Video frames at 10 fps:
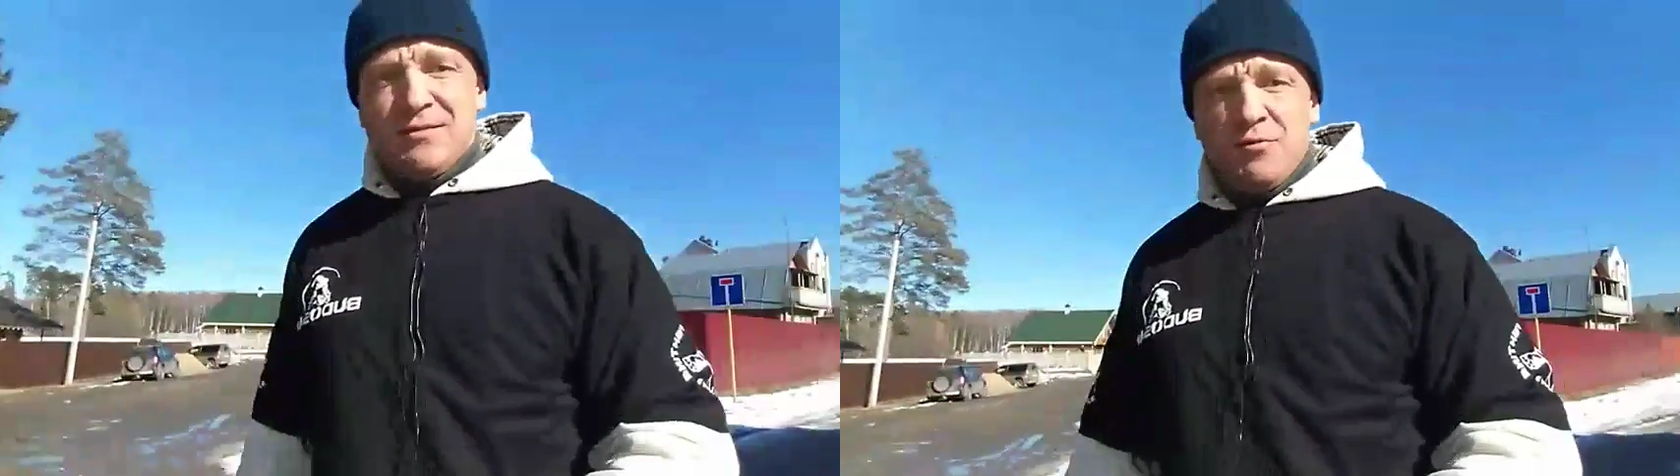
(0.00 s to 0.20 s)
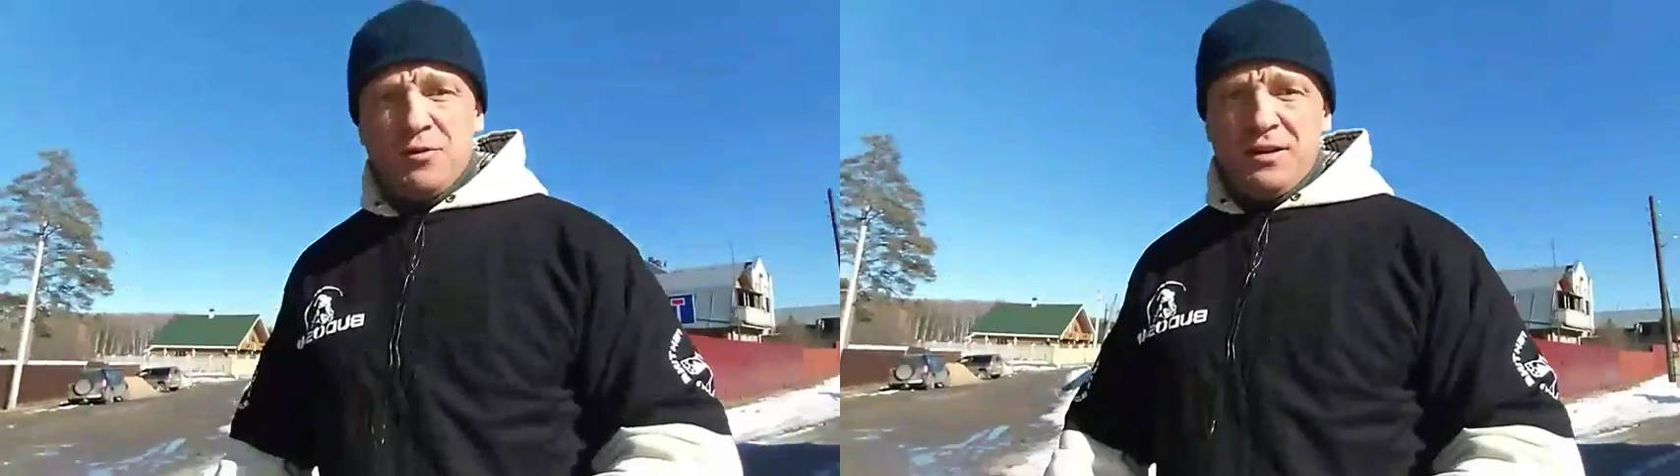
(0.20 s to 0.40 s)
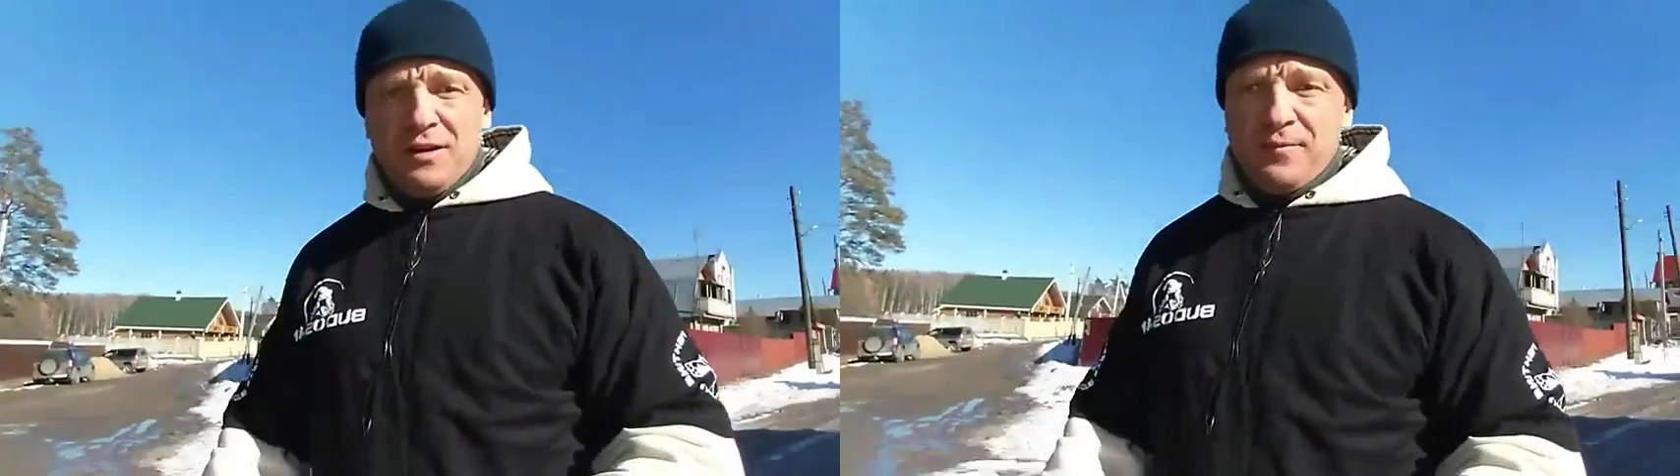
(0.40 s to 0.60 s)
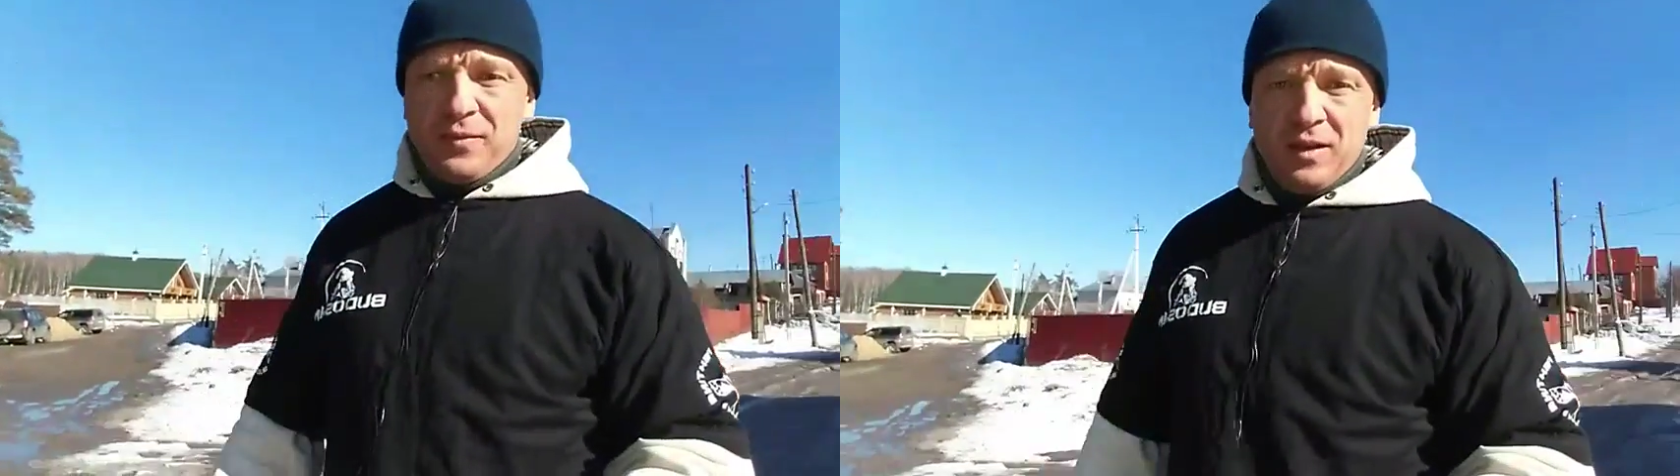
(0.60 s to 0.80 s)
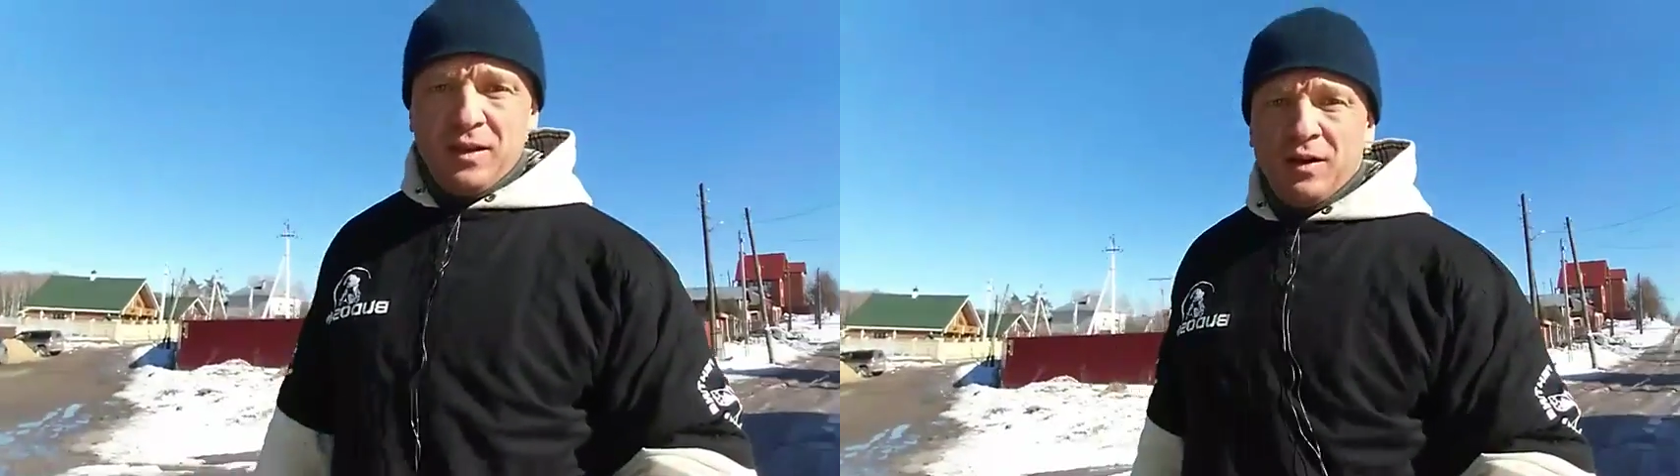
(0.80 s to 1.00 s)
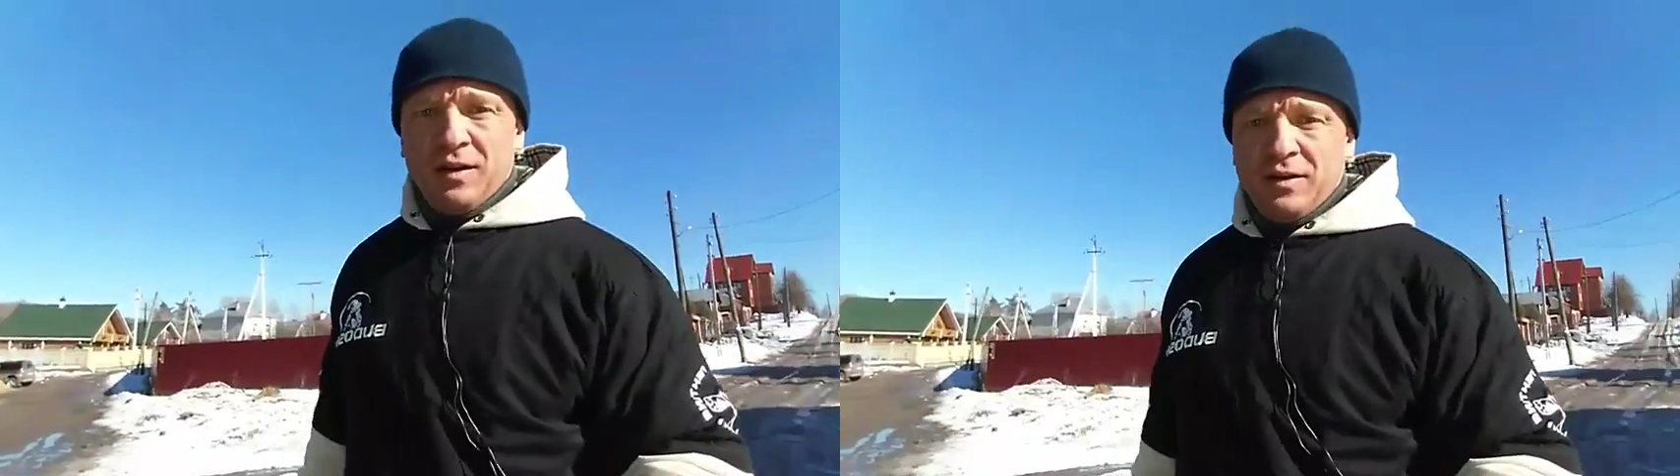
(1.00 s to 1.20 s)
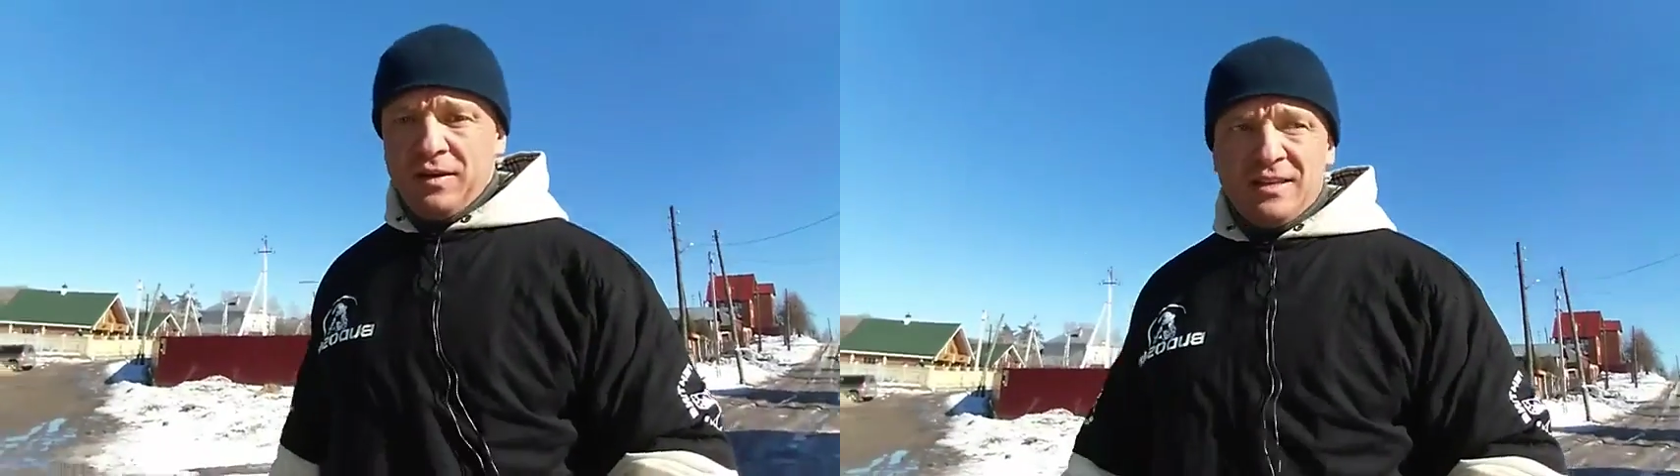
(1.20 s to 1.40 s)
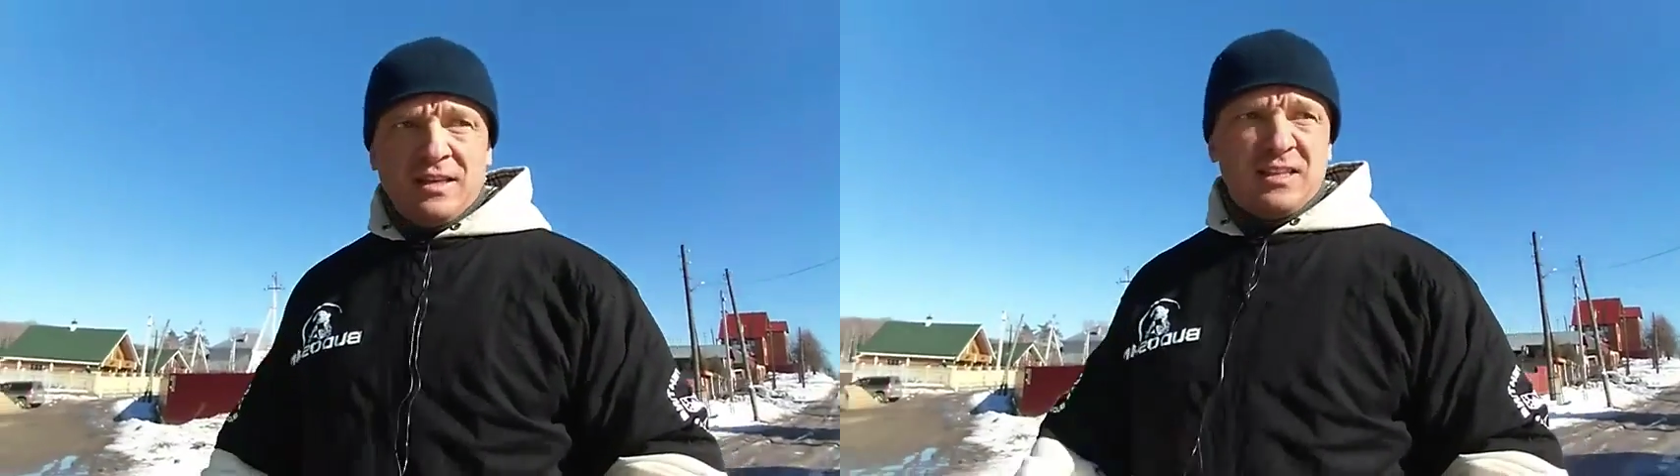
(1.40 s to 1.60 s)
сегодня,
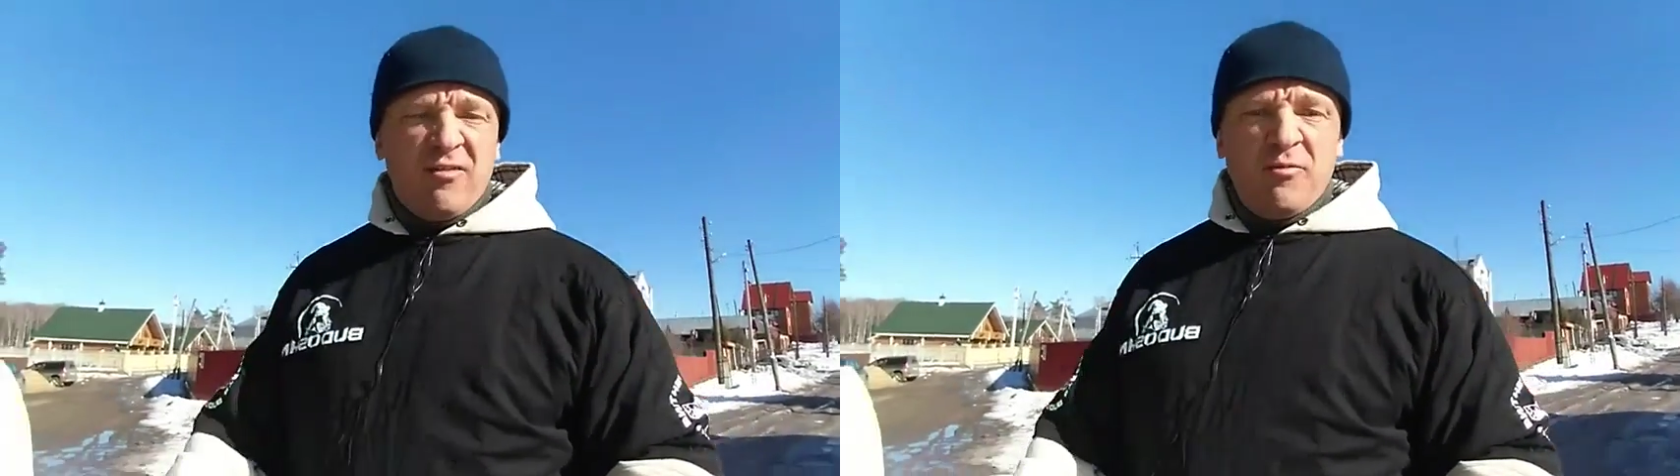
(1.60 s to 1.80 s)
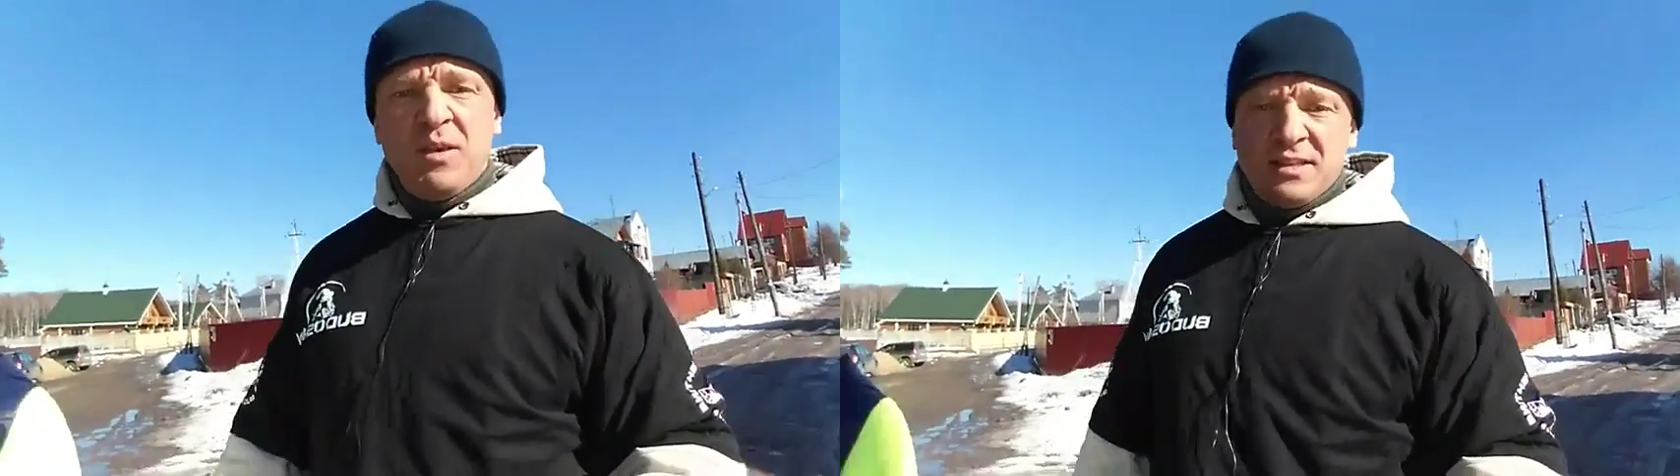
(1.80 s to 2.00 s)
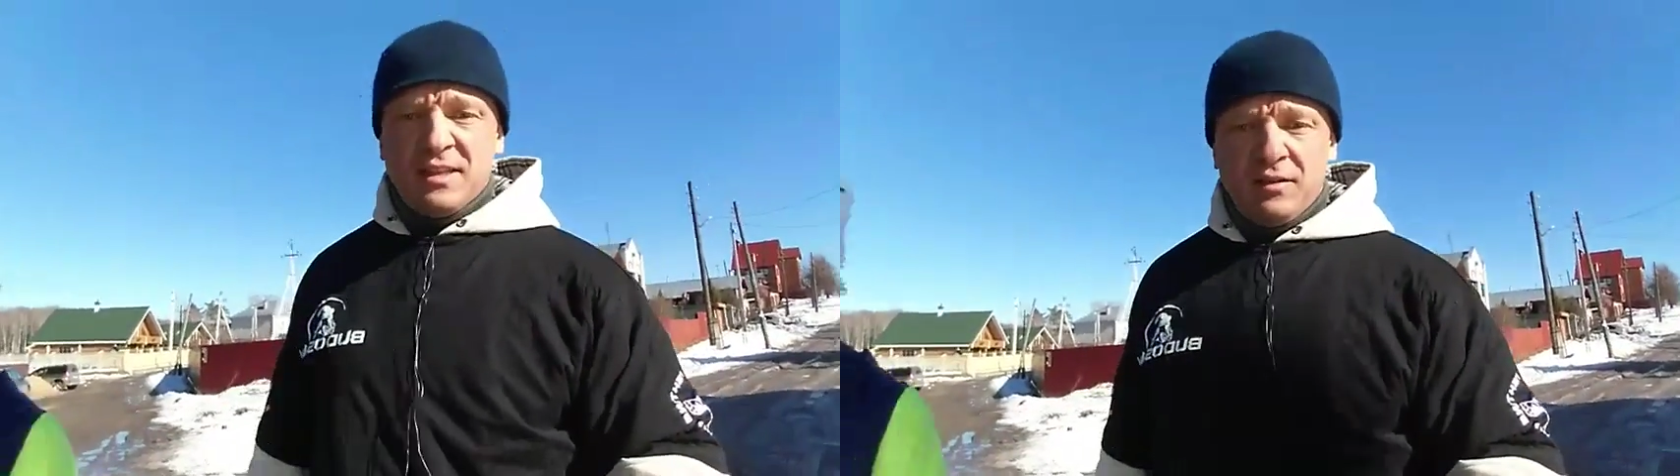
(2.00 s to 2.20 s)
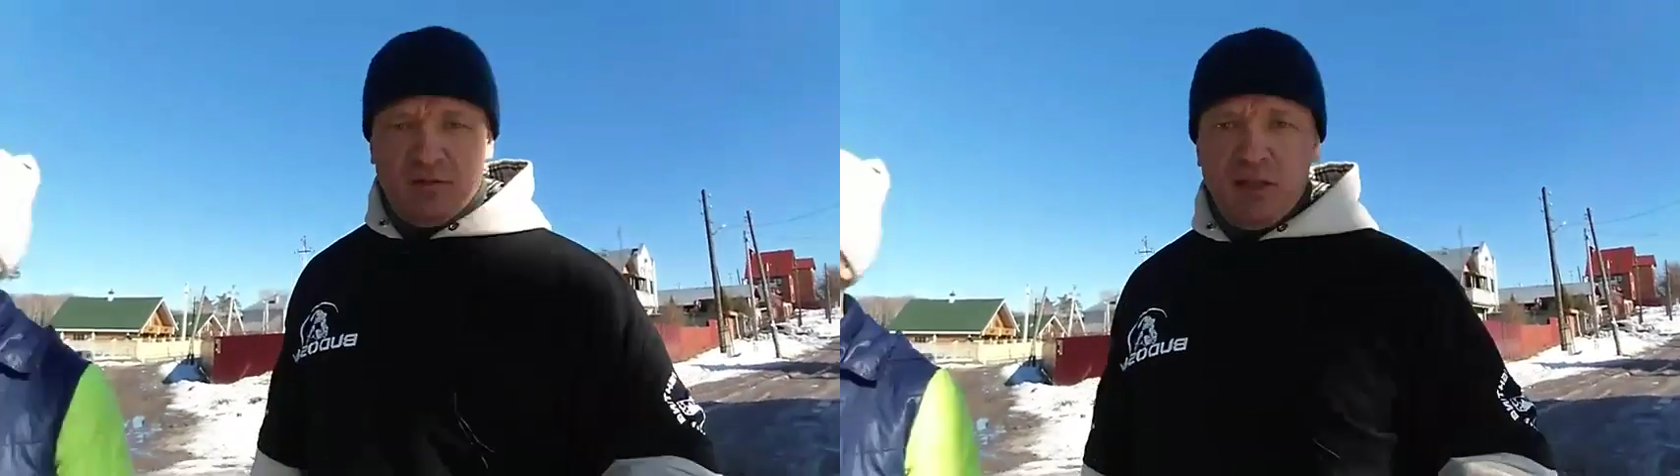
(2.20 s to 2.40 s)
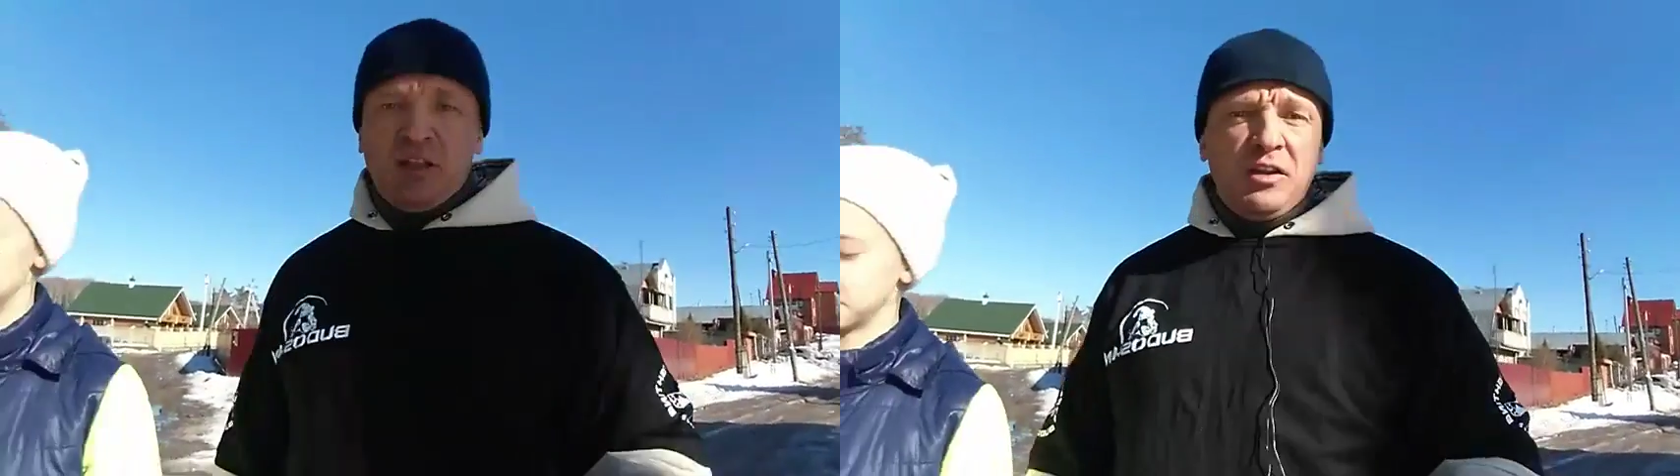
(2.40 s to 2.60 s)
э, если открытие совместное, сезона.